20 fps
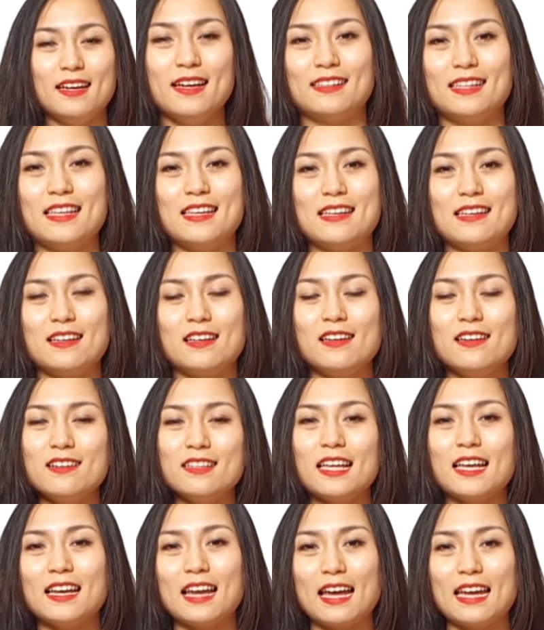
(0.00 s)
thì như
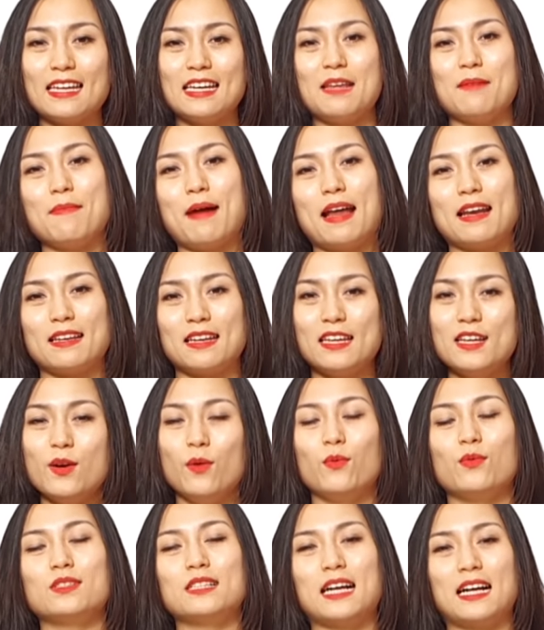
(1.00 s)
thế này để bạn
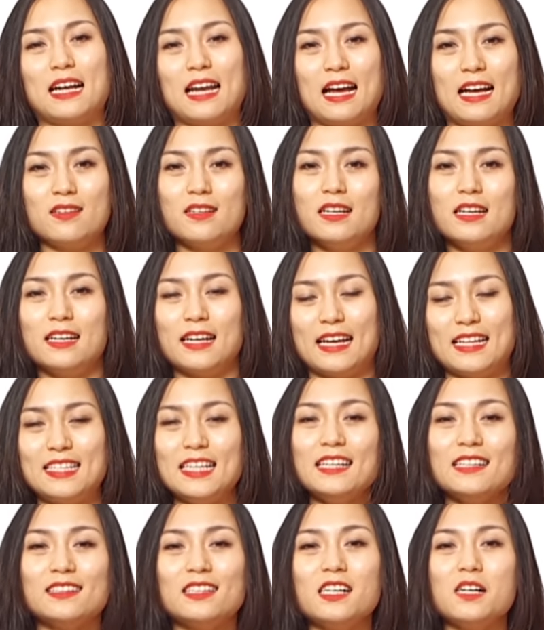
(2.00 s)
hiểu rằng là cái
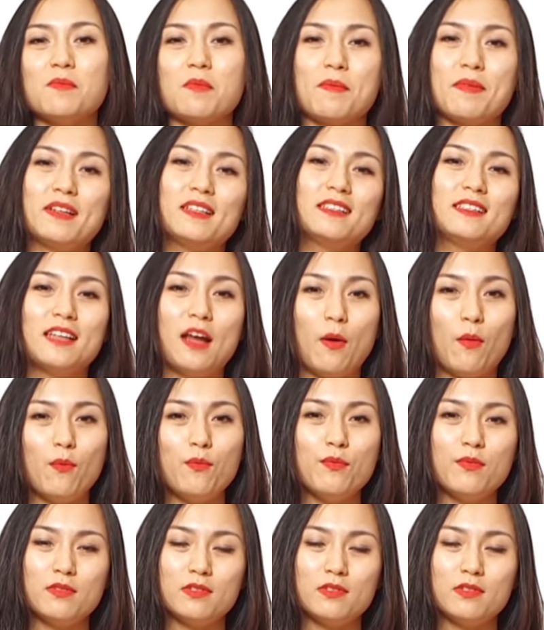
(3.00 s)
trình tự mà mình nấu